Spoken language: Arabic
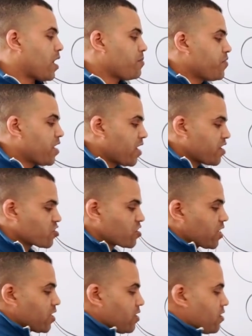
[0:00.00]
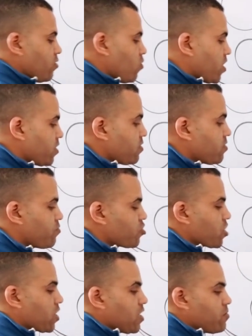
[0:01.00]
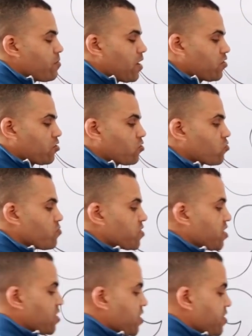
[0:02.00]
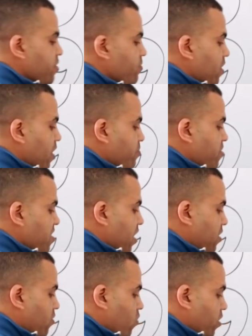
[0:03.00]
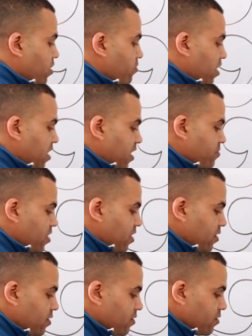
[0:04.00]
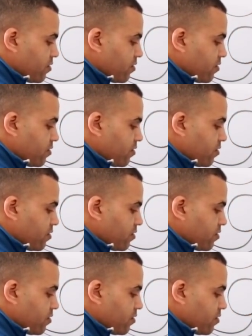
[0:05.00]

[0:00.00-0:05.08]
وهبدأ أشتغل الورد بالشكل اللي أمام حضراتكم كده نملى مساحة الورد بالكامل